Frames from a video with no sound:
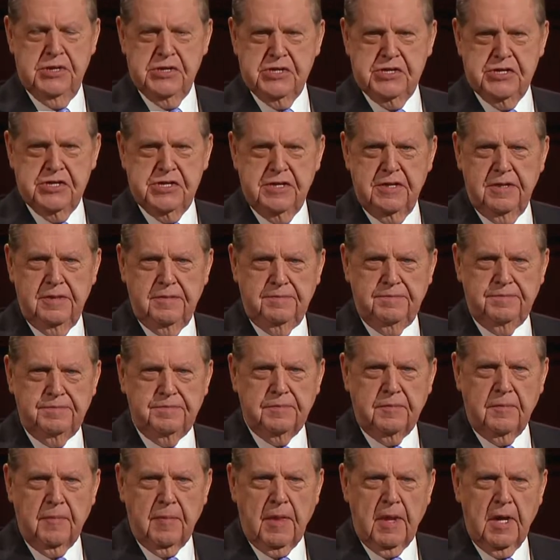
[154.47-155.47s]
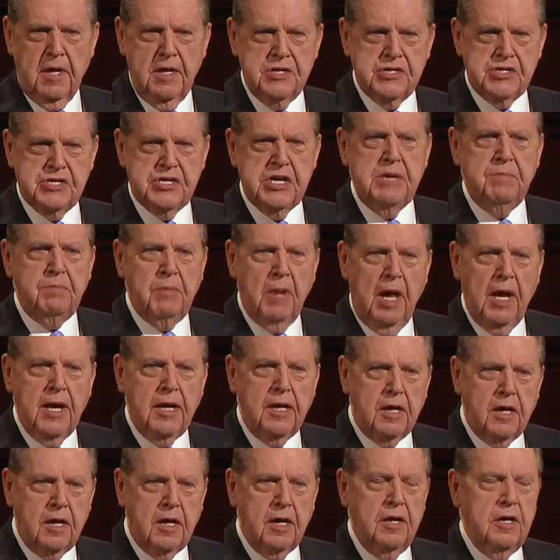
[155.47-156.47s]
Bündnisse und
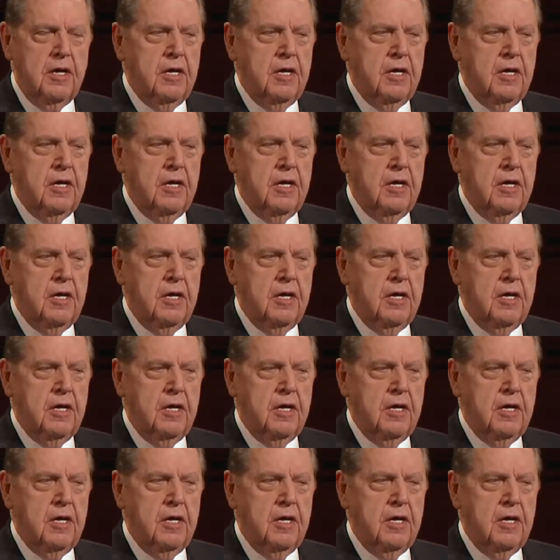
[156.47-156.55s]
Gebote